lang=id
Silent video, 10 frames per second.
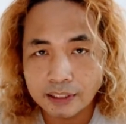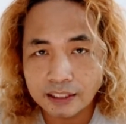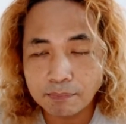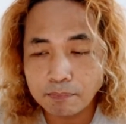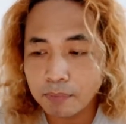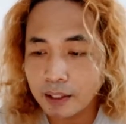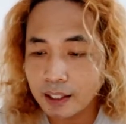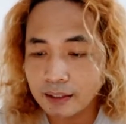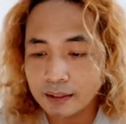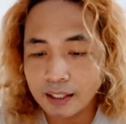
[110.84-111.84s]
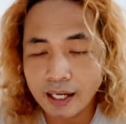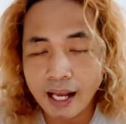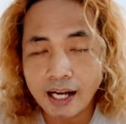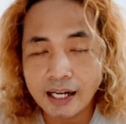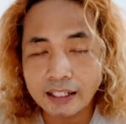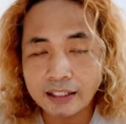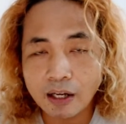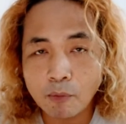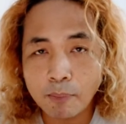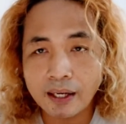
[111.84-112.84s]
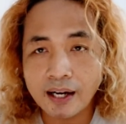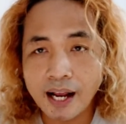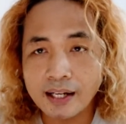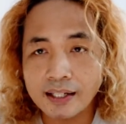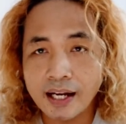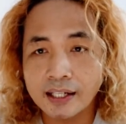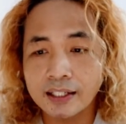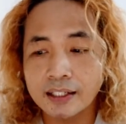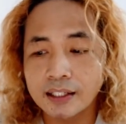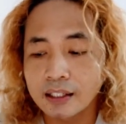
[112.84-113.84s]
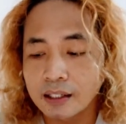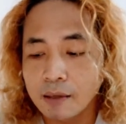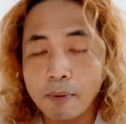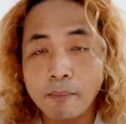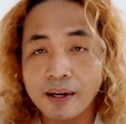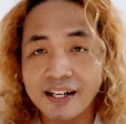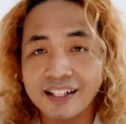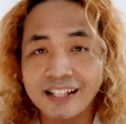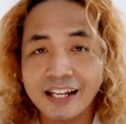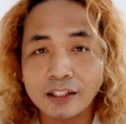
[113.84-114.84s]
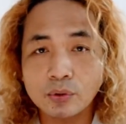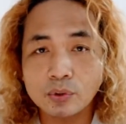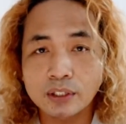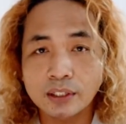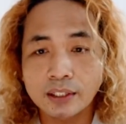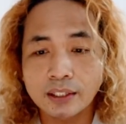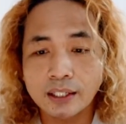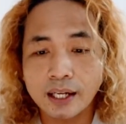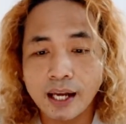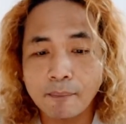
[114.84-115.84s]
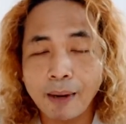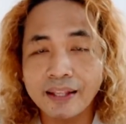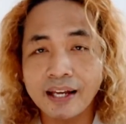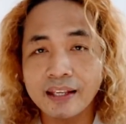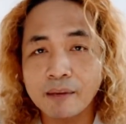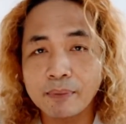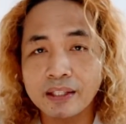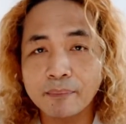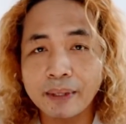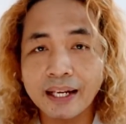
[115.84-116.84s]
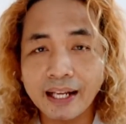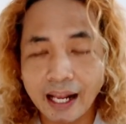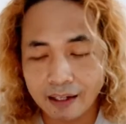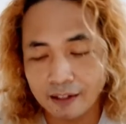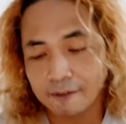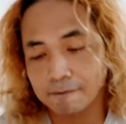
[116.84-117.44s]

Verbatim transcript: jadi keterangan atau penerangan dari pemerintah itu di banyak yang menyepelekan